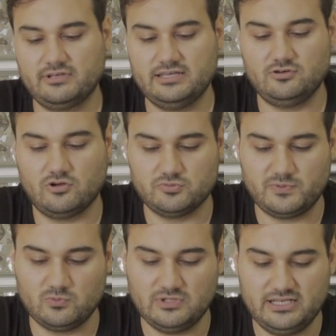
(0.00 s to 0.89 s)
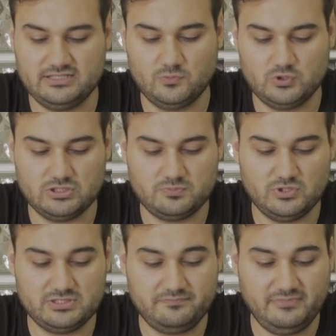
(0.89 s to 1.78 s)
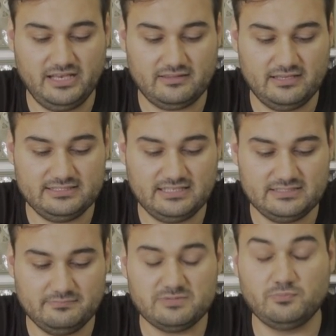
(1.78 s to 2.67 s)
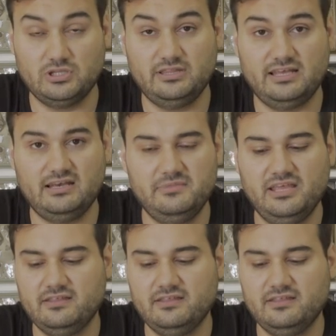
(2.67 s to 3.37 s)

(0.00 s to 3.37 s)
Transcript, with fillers: Que es lo que os preguntaréis muchos. Pues mirad, esta es más potente que la mía.